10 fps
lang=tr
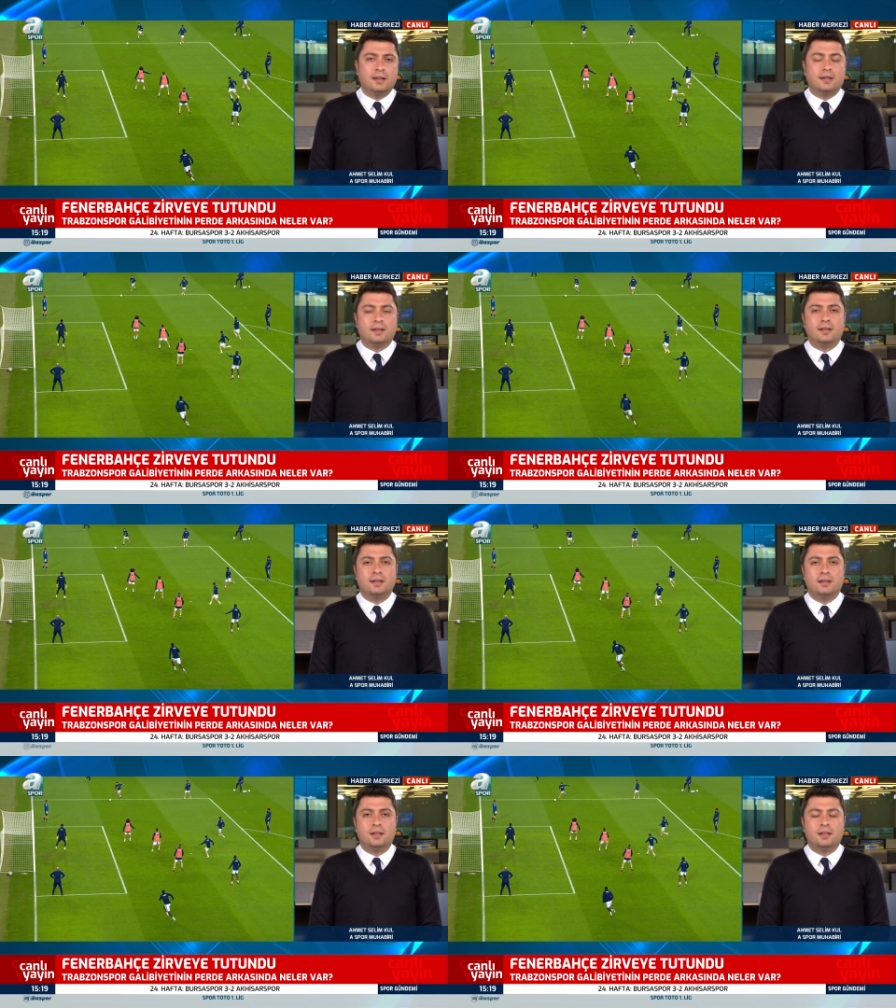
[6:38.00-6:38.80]

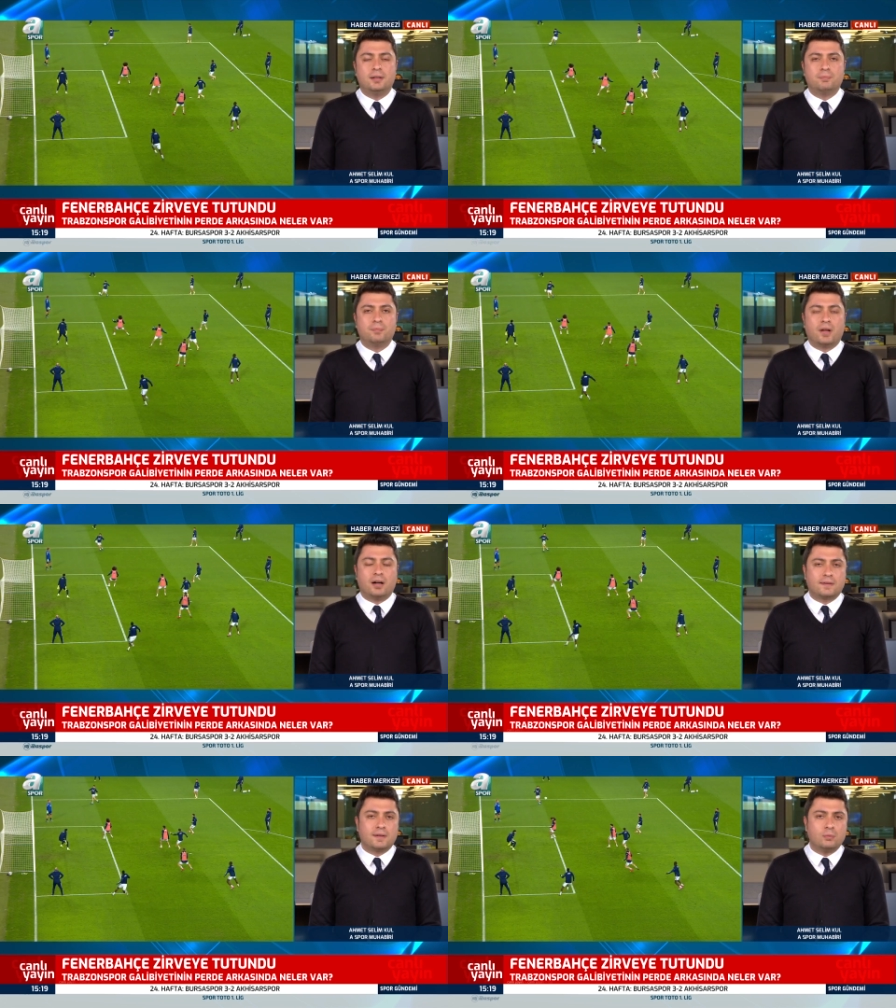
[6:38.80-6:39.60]
e,
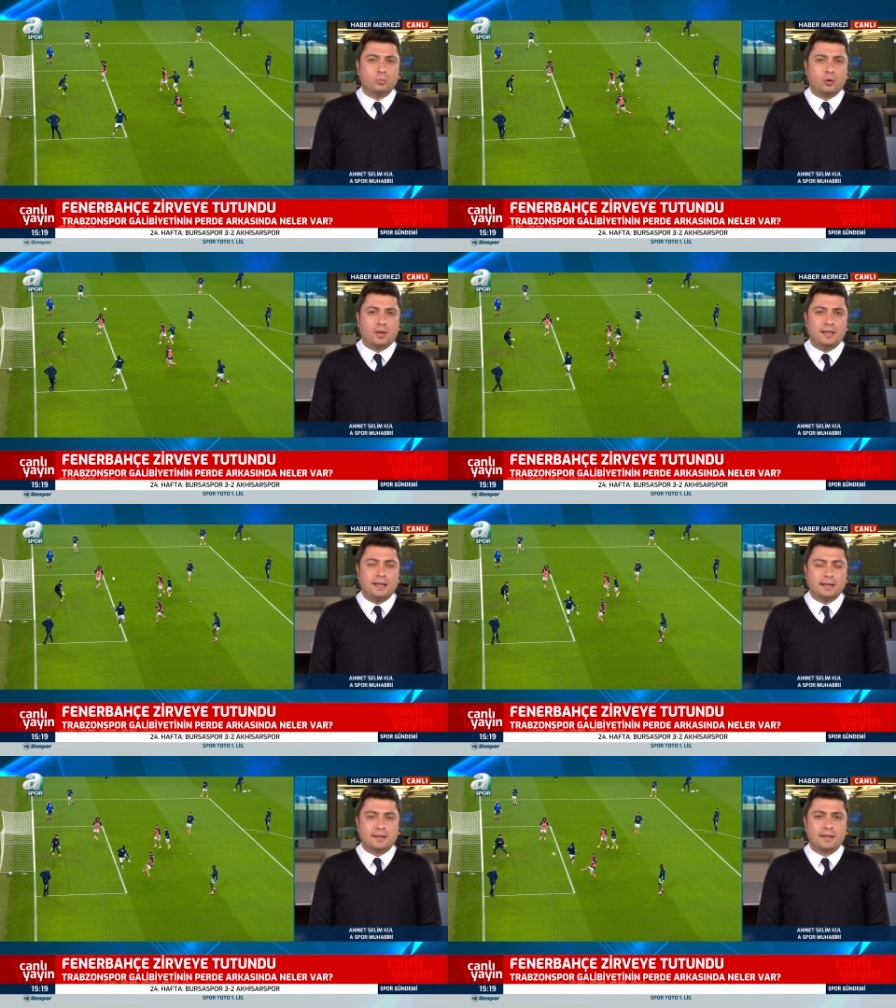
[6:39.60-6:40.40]
asıl mutlu
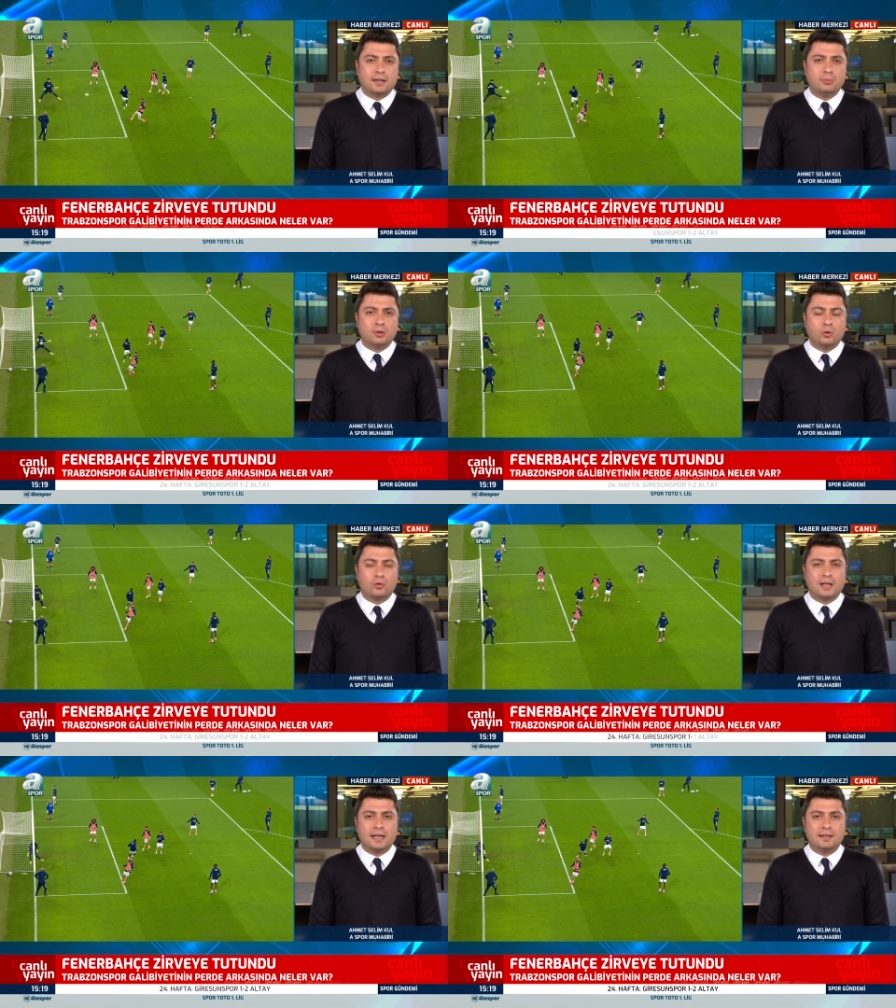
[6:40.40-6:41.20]
eden takımın
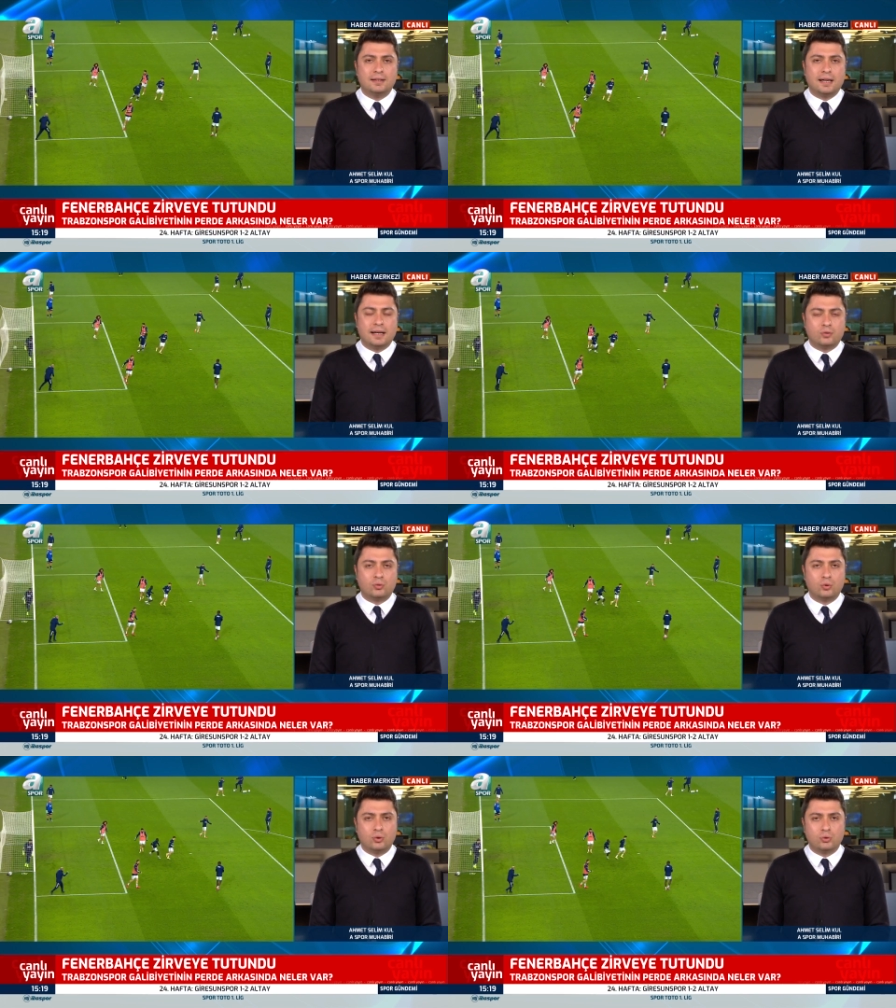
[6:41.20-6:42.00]
gösterdiği
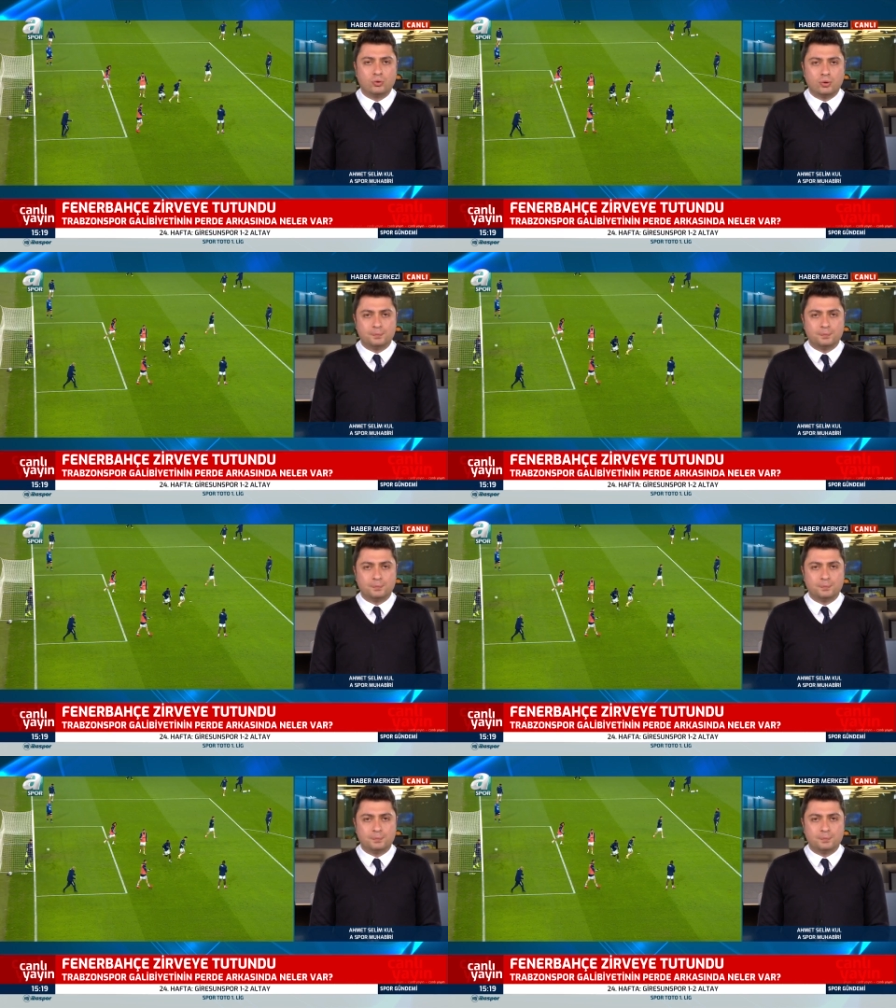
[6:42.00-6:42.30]
reaksiyondu